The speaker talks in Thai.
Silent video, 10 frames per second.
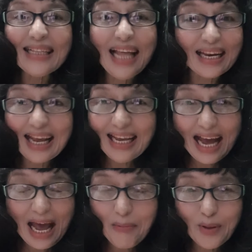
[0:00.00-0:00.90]
ตัด
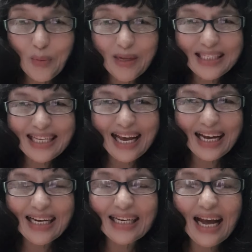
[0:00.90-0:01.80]
ง่ายๆ ไม่ต้องไปเสีย
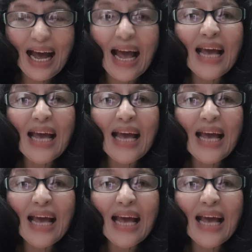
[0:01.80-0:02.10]
เงินค่ะ